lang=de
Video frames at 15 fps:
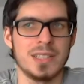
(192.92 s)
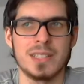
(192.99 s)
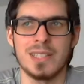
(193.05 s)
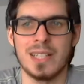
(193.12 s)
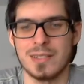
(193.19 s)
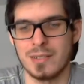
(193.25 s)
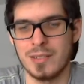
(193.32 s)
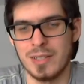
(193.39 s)

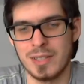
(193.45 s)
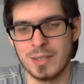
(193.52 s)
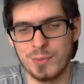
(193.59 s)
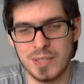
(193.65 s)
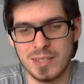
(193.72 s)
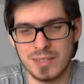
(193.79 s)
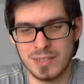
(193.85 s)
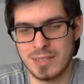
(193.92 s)
nicht. Also ich
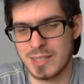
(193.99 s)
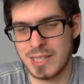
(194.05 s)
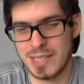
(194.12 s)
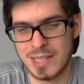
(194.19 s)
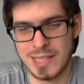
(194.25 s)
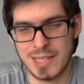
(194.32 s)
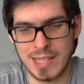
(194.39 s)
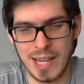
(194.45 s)
finde,
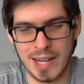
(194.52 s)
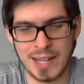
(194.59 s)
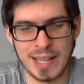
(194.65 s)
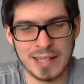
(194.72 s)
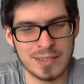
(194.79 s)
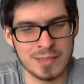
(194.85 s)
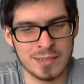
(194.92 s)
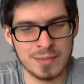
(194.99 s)
der
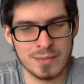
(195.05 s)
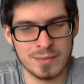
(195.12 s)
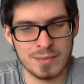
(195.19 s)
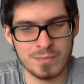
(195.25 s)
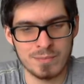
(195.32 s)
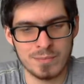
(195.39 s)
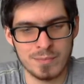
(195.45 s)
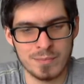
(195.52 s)
kann,
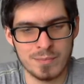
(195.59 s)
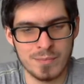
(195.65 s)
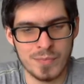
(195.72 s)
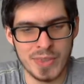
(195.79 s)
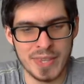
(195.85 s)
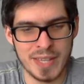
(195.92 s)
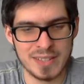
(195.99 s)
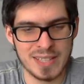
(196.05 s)

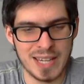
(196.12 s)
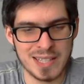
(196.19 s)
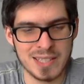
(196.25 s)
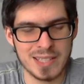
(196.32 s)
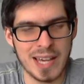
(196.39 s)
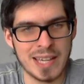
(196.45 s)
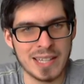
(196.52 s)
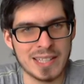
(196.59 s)
der
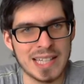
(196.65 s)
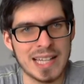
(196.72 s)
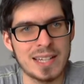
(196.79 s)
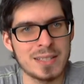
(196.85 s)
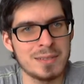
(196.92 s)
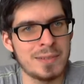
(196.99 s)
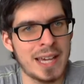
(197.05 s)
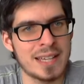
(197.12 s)
zeichnet eigentlich
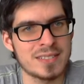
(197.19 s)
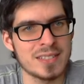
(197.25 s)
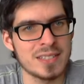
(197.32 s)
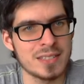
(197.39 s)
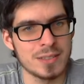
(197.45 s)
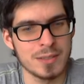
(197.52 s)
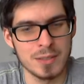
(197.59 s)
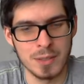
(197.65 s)
relativ
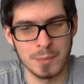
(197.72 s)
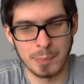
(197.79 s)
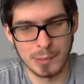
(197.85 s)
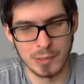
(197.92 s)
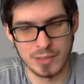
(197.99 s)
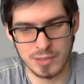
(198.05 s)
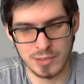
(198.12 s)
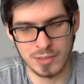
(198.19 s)
hässliche
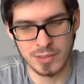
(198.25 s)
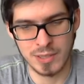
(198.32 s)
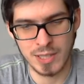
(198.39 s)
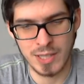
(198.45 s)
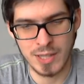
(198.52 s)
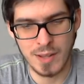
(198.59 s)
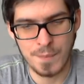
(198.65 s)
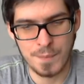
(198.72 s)
Brüste.
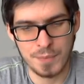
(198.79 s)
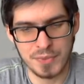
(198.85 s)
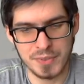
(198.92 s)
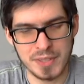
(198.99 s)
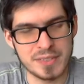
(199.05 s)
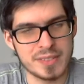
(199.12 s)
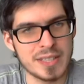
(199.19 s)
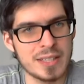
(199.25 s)

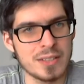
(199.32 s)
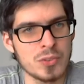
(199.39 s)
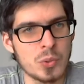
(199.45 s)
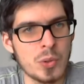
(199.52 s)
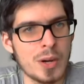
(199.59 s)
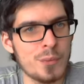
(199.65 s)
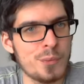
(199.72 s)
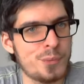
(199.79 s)
Die sehen
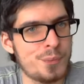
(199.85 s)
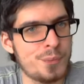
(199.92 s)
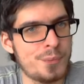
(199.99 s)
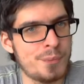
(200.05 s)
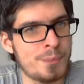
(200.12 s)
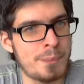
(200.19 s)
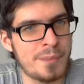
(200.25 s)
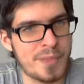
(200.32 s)
nur
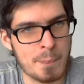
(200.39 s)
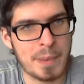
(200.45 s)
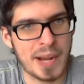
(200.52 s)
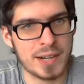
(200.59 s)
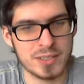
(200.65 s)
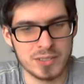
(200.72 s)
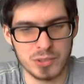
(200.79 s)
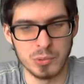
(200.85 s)

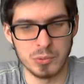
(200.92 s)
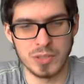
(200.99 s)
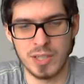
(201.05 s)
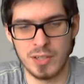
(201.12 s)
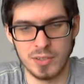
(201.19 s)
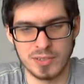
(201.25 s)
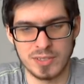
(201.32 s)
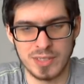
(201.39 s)
verpackt gut
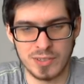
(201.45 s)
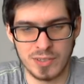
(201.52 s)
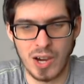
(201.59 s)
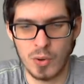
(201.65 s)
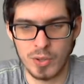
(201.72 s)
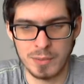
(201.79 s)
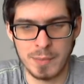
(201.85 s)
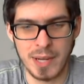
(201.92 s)
aus, also
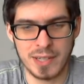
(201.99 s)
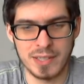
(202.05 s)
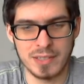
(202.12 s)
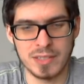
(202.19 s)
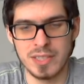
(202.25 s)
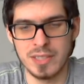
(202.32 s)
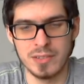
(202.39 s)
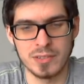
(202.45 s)
auch in
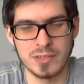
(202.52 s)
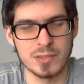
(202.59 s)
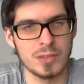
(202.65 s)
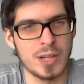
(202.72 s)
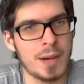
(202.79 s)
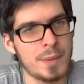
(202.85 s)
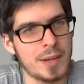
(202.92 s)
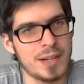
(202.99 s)
Makenki und so,
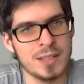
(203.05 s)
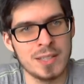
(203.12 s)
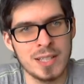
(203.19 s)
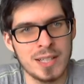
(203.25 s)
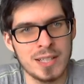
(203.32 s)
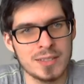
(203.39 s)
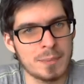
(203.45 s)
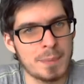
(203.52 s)
aber
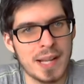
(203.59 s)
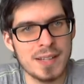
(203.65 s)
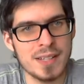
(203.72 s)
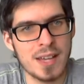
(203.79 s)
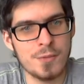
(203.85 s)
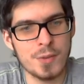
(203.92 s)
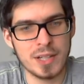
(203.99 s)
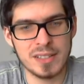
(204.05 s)
sobald
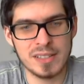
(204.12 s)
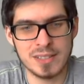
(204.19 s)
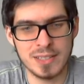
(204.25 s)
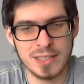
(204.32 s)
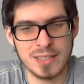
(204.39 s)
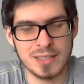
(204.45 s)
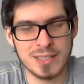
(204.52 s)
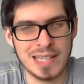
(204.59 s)
er wirklich
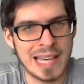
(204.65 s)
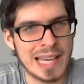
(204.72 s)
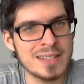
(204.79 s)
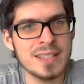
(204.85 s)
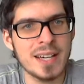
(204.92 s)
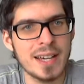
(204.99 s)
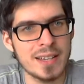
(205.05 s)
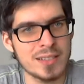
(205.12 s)
einen äh,
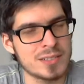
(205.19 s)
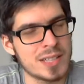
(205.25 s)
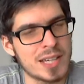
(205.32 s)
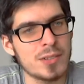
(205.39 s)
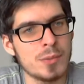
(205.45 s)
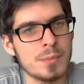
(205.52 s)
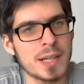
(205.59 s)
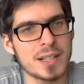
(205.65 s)
Hinterher, also einen
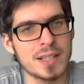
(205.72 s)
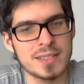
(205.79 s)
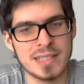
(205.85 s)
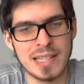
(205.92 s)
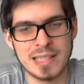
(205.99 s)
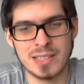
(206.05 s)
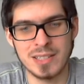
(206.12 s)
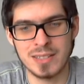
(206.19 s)
Aero-Manga
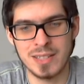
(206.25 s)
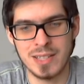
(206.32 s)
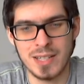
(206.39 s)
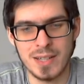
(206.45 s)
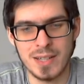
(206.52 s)
zeichnet,